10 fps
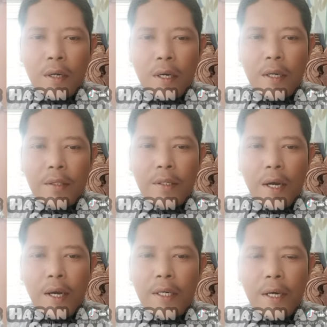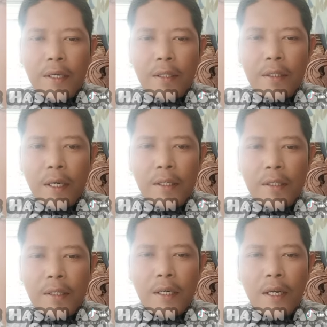karena tidak ada data
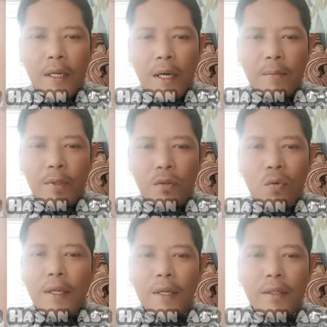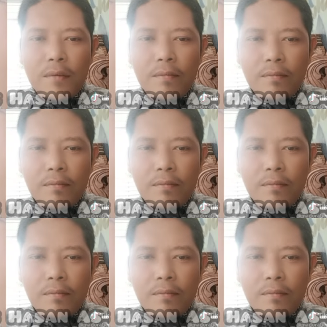internal yang lebih tua dari itu.